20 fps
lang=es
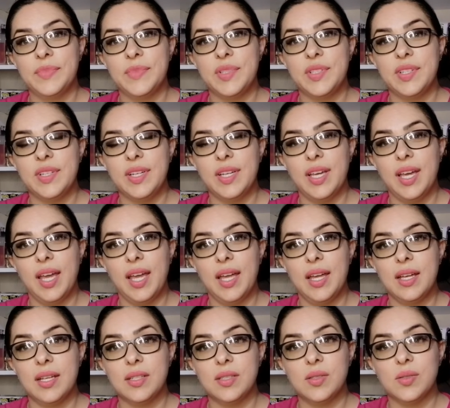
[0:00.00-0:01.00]
sí
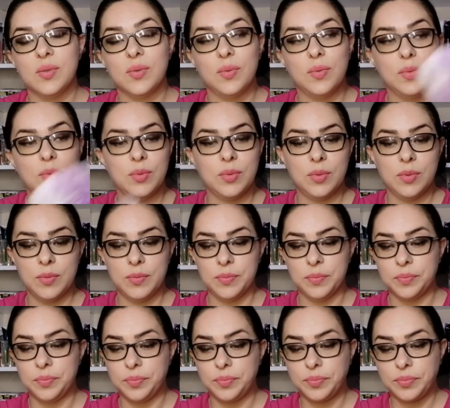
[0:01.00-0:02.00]
que es un